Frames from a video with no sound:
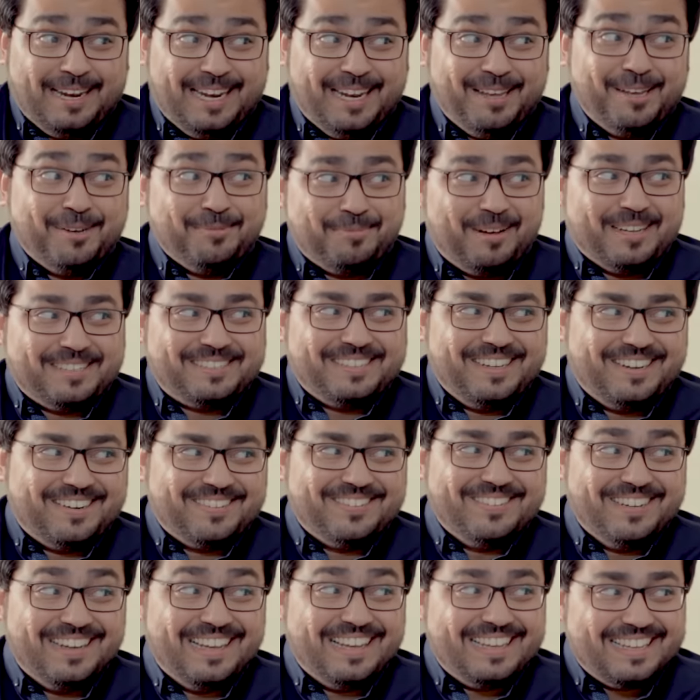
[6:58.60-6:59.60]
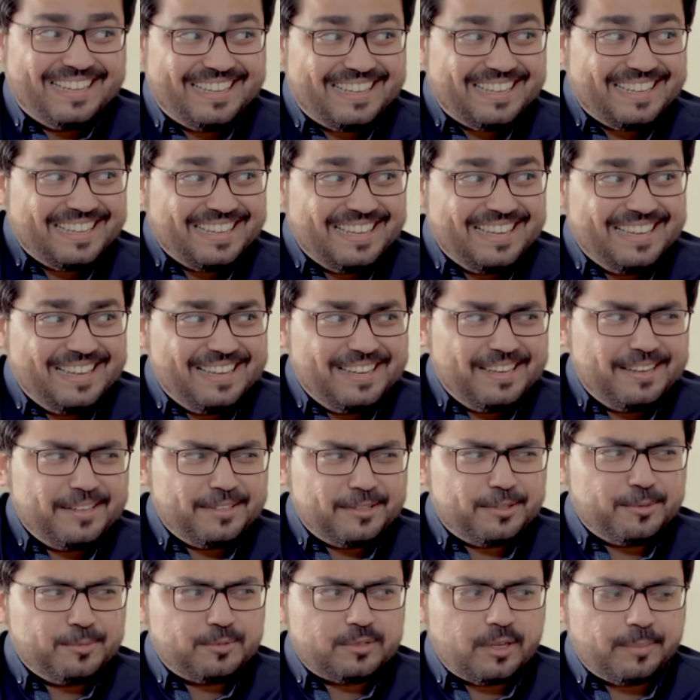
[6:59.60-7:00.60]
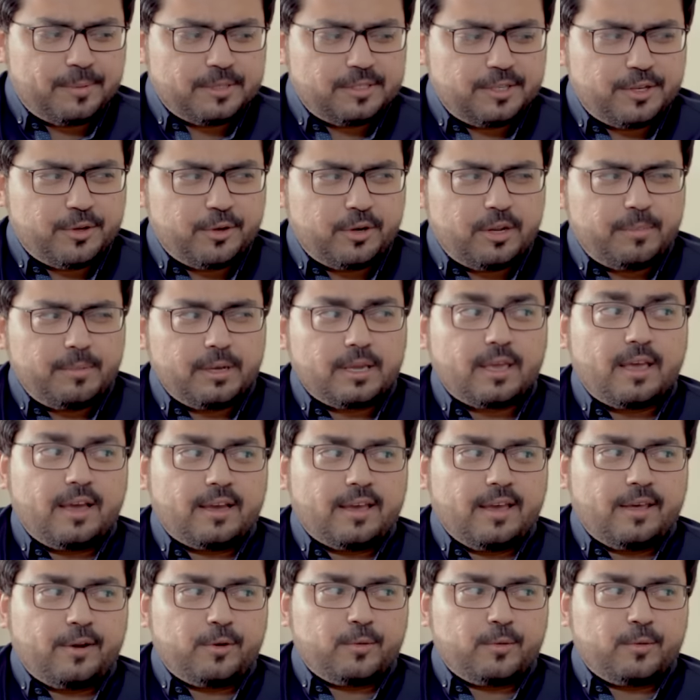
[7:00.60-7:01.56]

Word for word: पालने में मास्टर हो है, है? तुम समझ रही हो ना मैं क्या कह